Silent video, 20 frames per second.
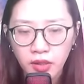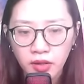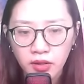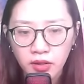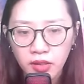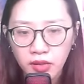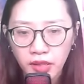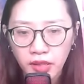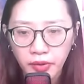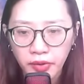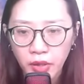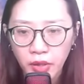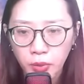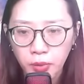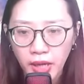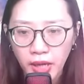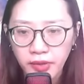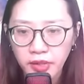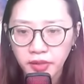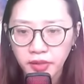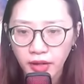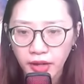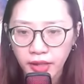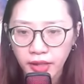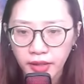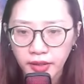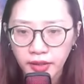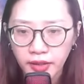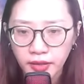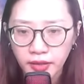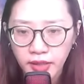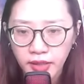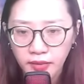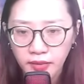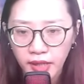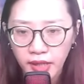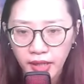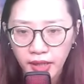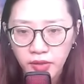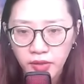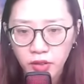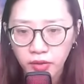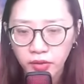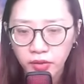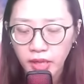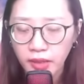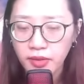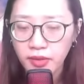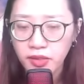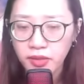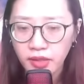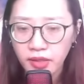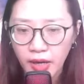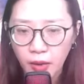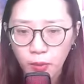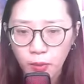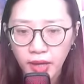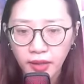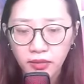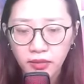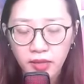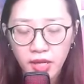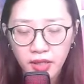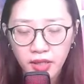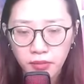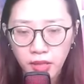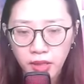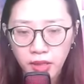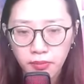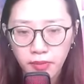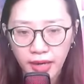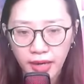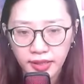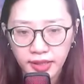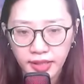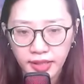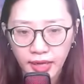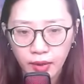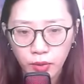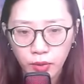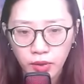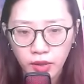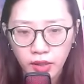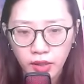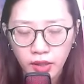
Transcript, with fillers: Lương Hạo Đông đã như vậy, chẳng lẽ còn đánh Lương Hạo Bắc đến mất mạng sao?